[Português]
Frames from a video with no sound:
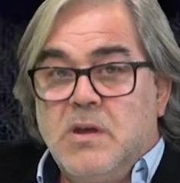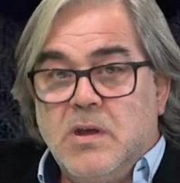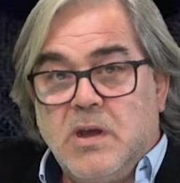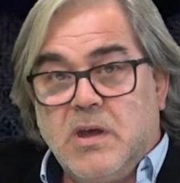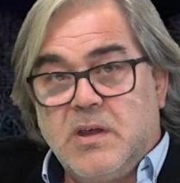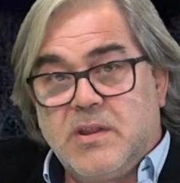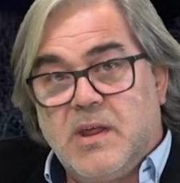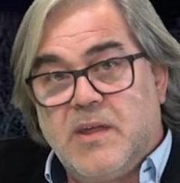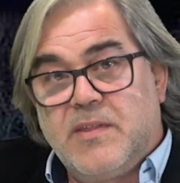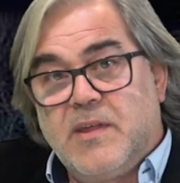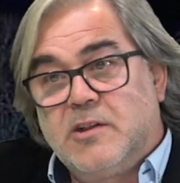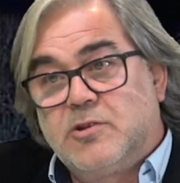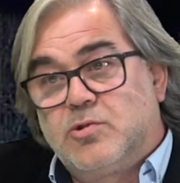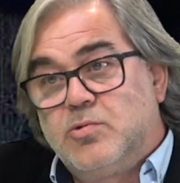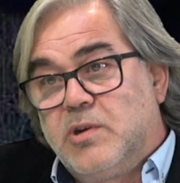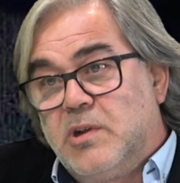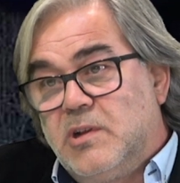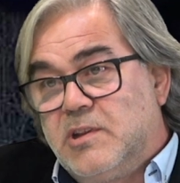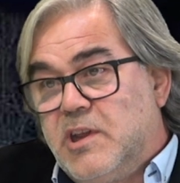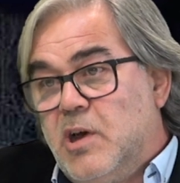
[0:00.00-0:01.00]
a dada
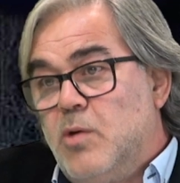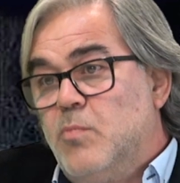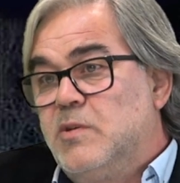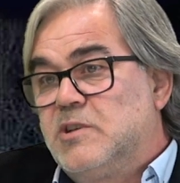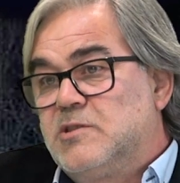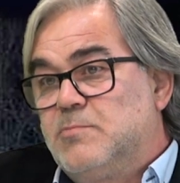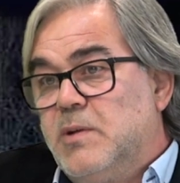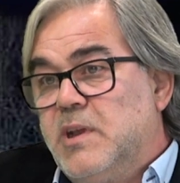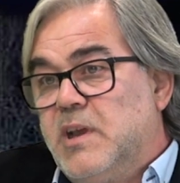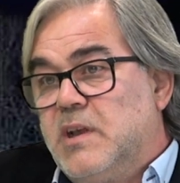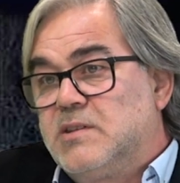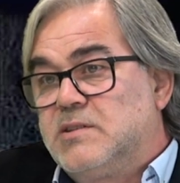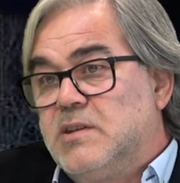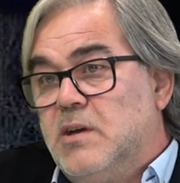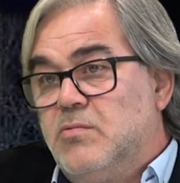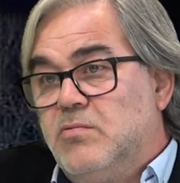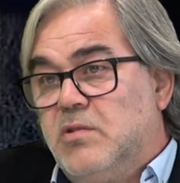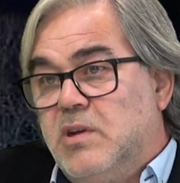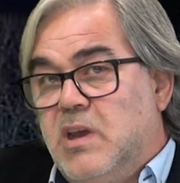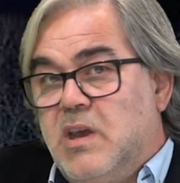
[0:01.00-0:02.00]
altura, ele dá uma
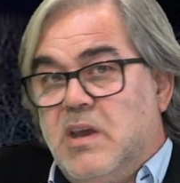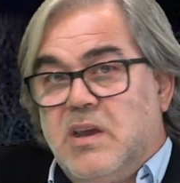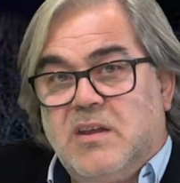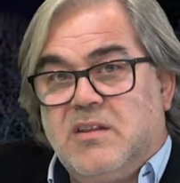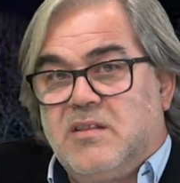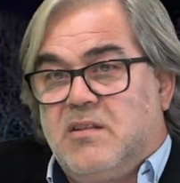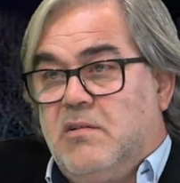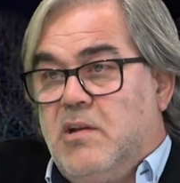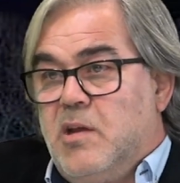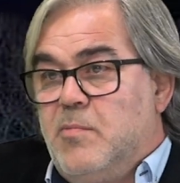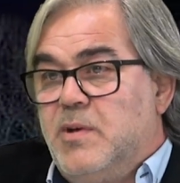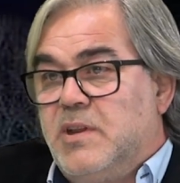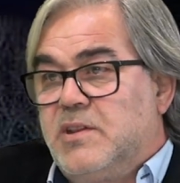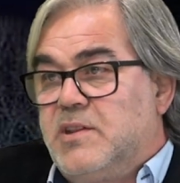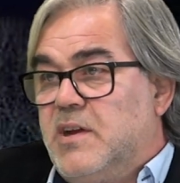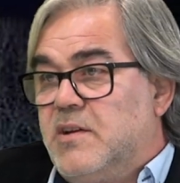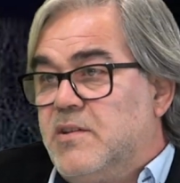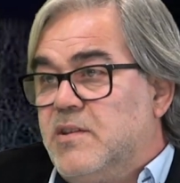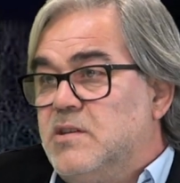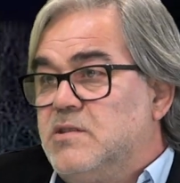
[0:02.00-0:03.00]
explicação que é de
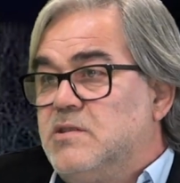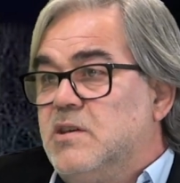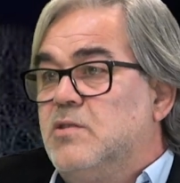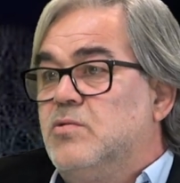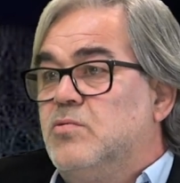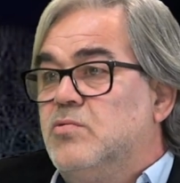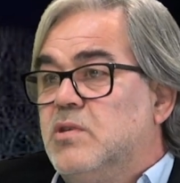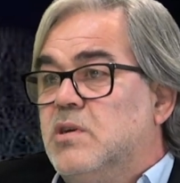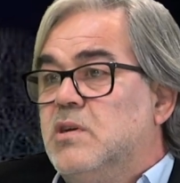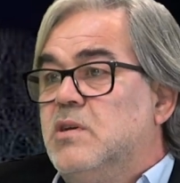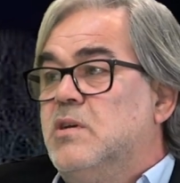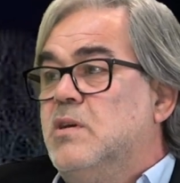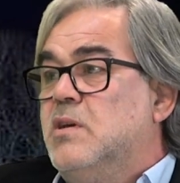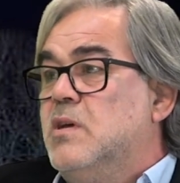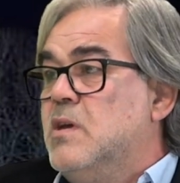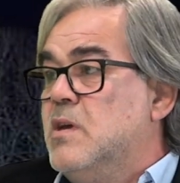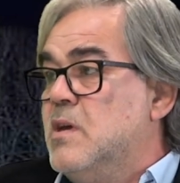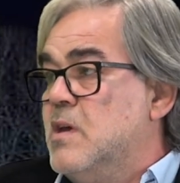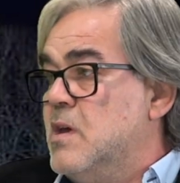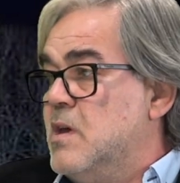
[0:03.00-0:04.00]
lamentar, dizendo que
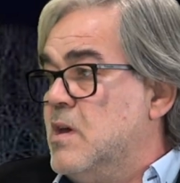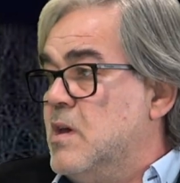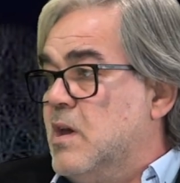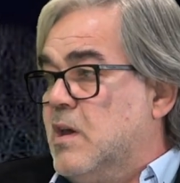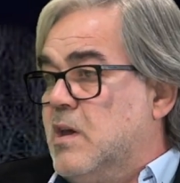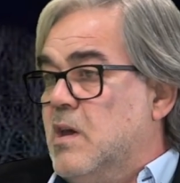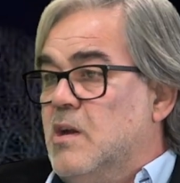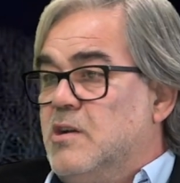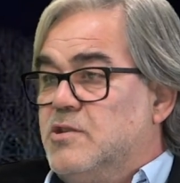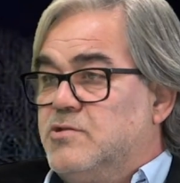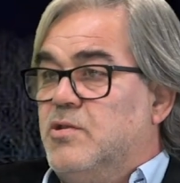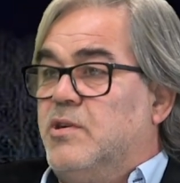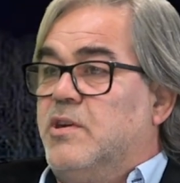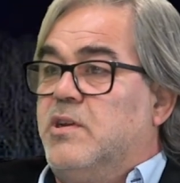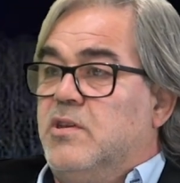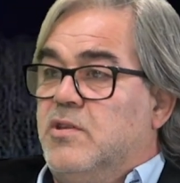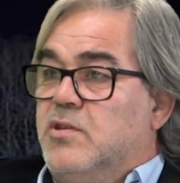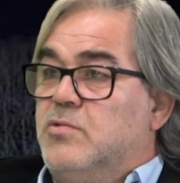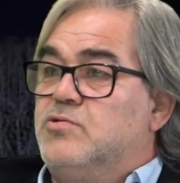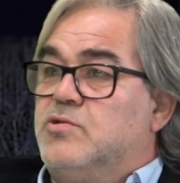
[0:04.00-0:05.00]
aquela
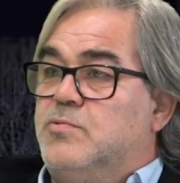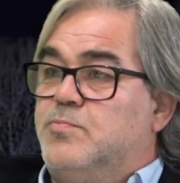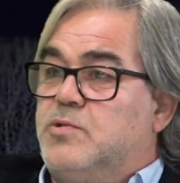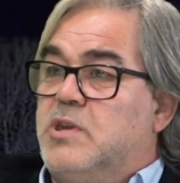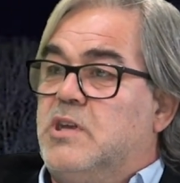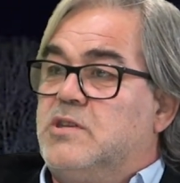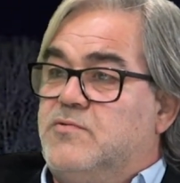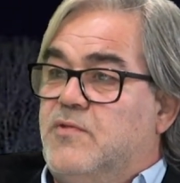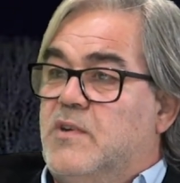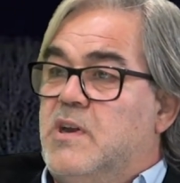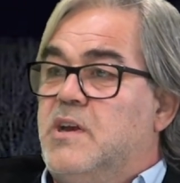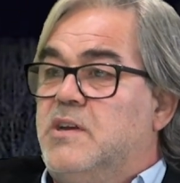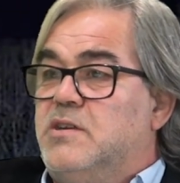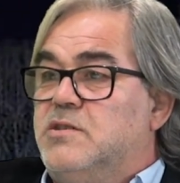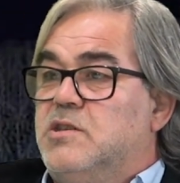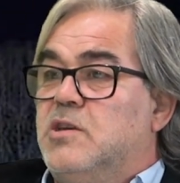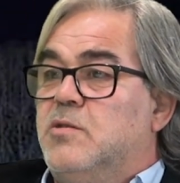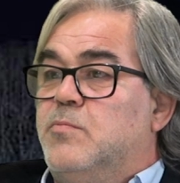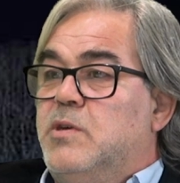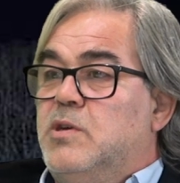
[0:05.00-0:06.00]
história dos deputados falarem
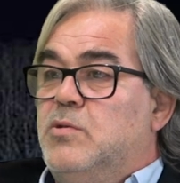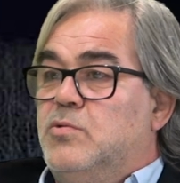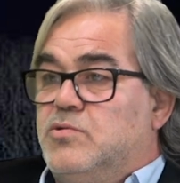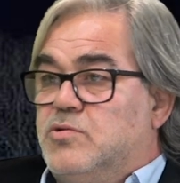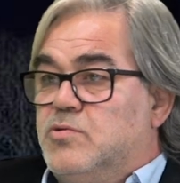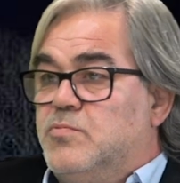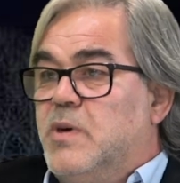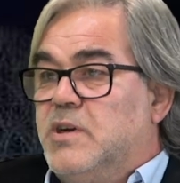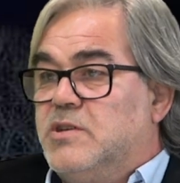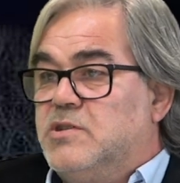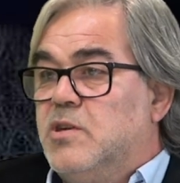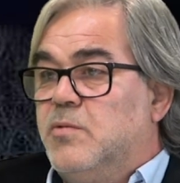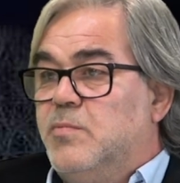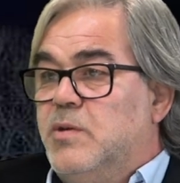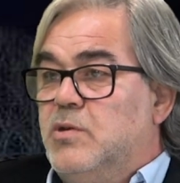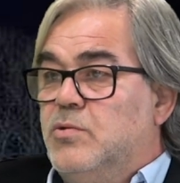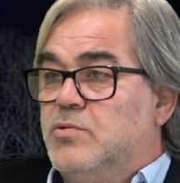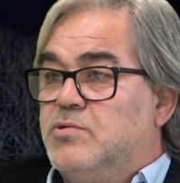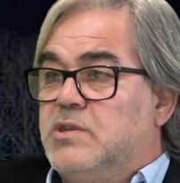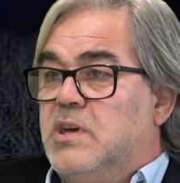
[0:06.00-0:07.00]
cinco minutos mais cinco
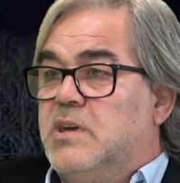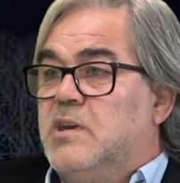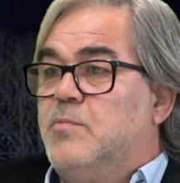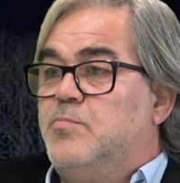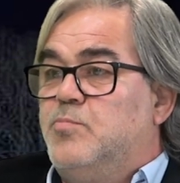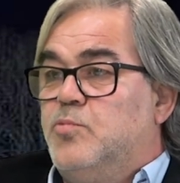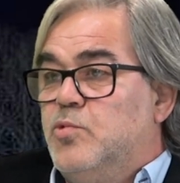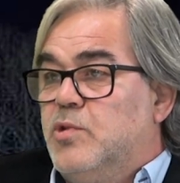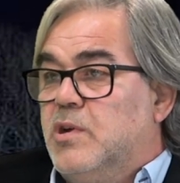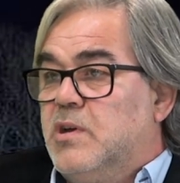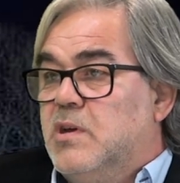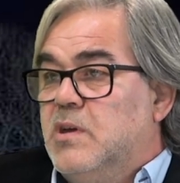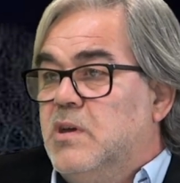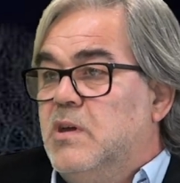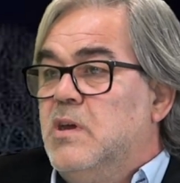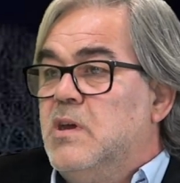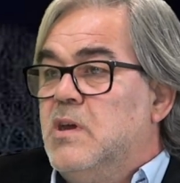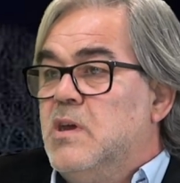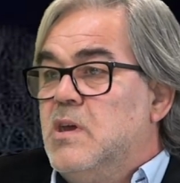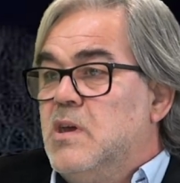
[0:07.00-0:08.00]
minutos era
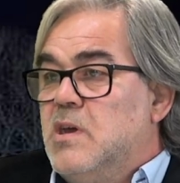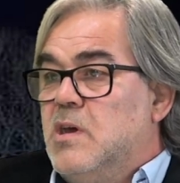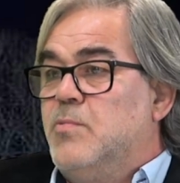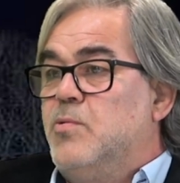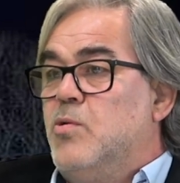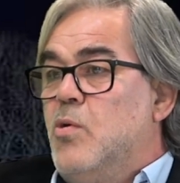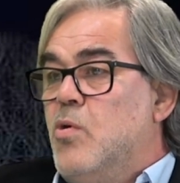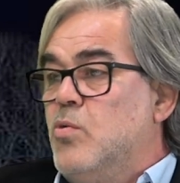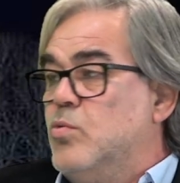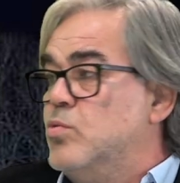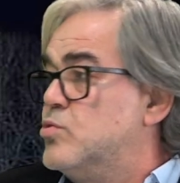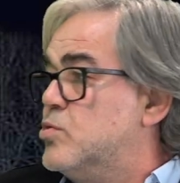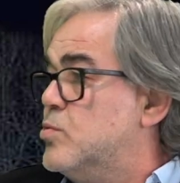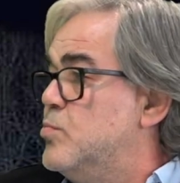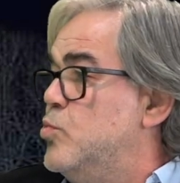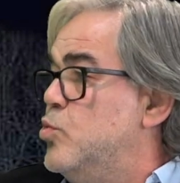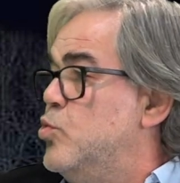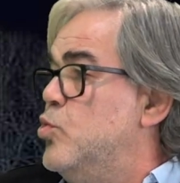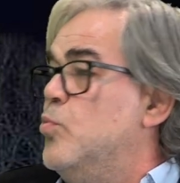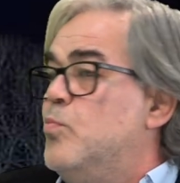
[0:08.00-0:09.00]
porque haviam alguns que
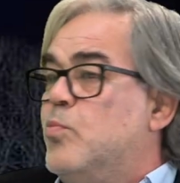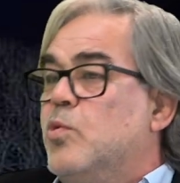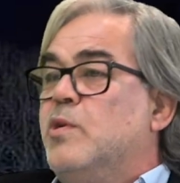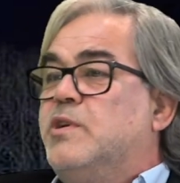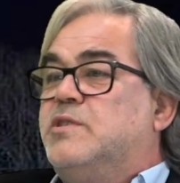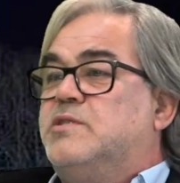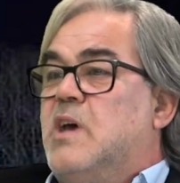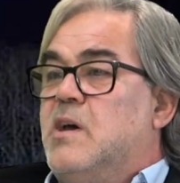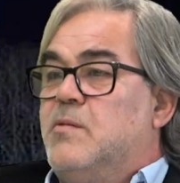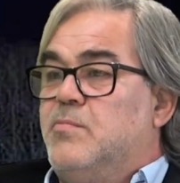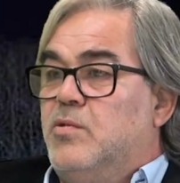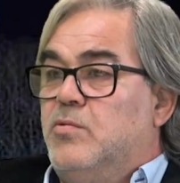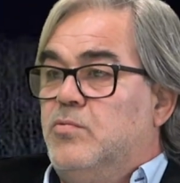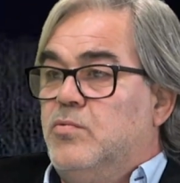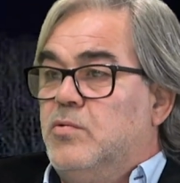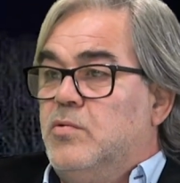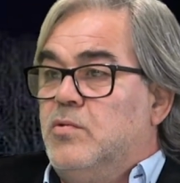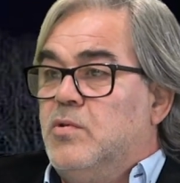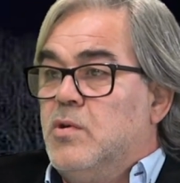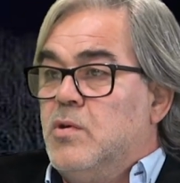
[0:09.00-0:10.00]
monopolizavam